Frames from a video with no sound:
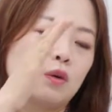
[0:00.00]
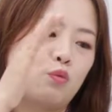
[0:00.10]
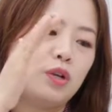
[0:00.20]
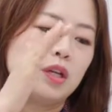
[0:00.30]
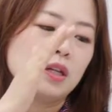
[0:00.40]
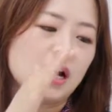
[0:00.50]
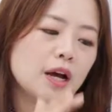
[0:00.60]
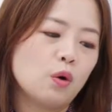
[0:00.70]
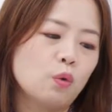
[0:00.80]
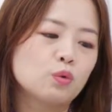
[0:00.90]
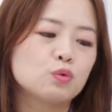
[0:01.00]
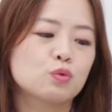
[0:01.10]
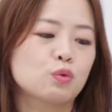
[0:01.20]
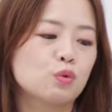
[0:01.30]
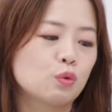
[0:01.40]
위랑
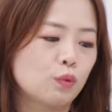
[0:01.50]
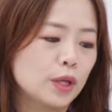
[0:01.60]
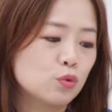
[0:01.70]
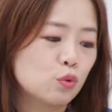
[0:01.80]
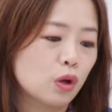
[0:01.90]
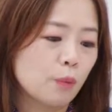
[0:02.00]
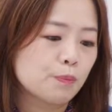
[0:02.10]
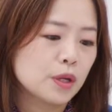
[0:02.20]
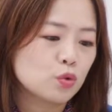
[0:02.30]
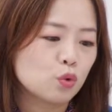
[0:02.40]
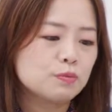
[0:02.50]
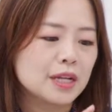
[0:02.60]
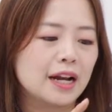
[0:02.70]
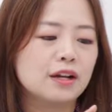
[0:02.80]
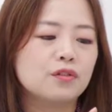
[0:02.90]
오른쪽 왼쪽 옆이 조금
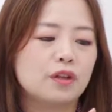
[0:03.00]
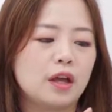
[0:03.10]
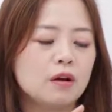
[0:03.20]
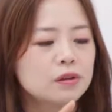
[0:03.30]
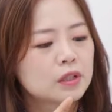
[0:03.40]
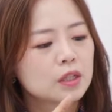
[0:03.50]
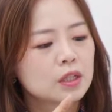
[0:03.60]
잘렸네요